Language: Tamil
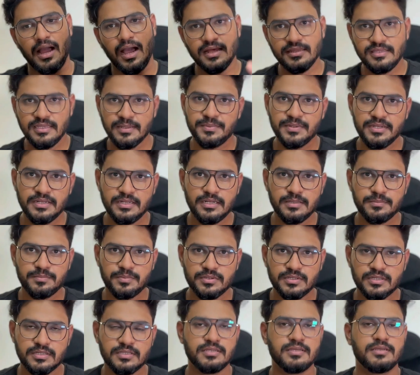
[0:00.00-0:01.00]
அது எப்படி லேர்ன்
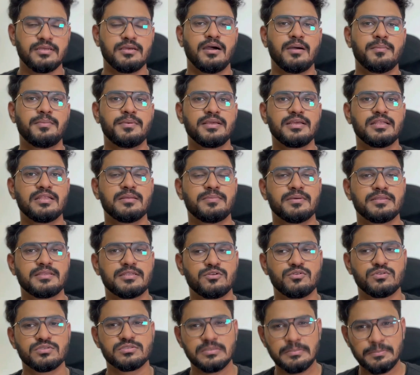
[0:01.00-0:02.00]
பண்ணுறது அப்படிங்கிறத பார்த்தினா
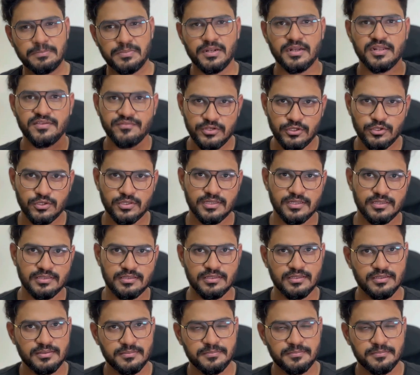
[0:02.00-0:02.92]
ஒரு சிம்பிளான வீடியோ தான் அது